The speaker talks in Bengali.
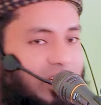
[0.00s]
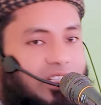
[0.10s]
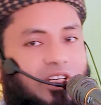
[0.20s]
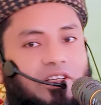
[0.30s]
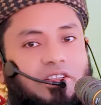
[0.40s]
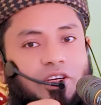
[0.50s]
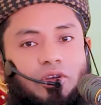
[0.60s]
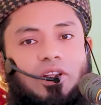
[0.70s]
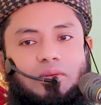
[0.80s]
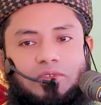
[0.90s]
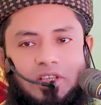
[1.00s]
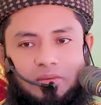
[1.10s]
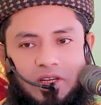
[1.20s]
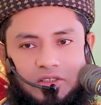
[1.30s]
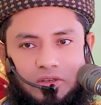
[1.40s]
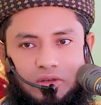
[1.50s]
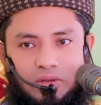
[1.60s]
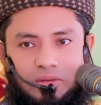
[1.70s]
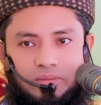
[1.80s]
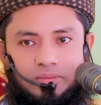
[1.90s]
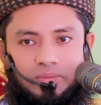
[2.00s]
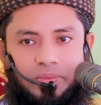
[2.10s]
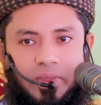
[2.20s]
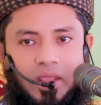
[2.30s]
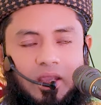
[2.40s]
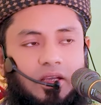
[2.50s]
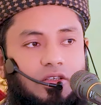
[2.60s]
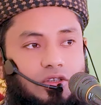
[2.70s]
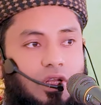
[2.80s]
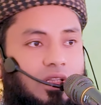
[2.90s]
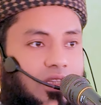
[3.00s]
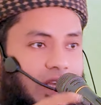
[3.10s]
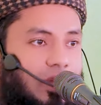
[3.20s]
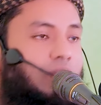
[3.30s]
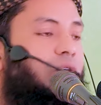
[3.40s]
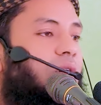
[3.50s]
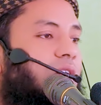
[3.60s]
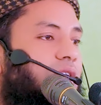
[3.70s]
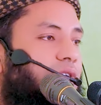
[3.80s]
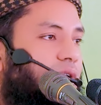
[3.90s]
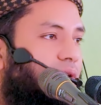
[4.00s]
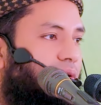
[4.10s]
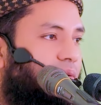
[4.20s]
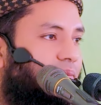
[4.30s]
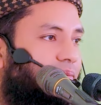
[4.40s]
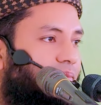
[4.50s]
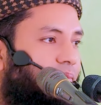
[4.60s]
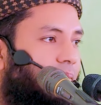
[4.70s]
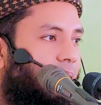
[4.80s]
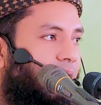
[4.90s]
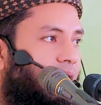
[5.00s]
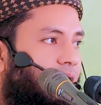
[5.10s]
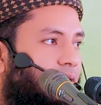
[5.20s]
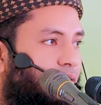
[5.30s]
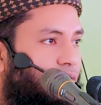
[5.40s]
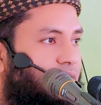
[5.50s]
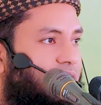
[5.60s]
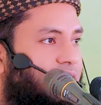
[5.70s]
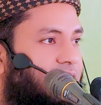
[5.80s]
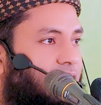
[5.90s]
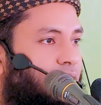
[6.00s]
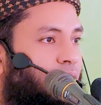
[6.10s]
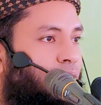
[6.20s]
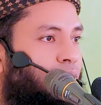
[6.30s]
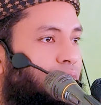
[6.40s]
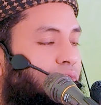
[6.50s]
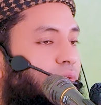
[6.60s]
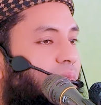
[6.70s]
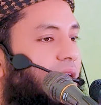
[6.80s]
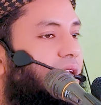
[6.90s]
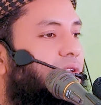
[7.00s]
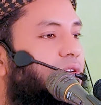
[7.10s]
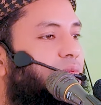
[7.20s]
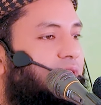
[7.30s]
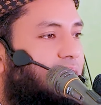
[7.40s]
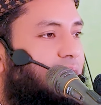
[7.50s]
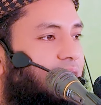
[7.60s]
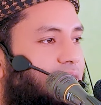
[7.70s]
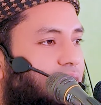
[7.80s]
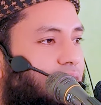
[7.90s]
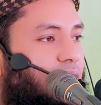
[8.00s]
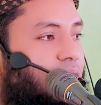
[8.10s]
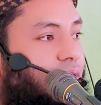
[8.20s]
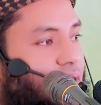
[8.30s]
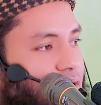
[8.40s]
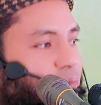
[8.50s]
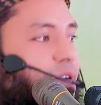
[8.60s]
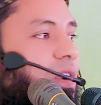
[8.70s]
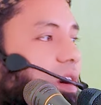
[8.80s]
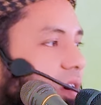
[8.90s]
জিনিসের দৃঢ়তা বোঝাবার জন্য সত্যায়ন করার জন্য কোনো জিনিসের গুরুত্ব মাহাত্ম বোঝাবার জন্য কসম করা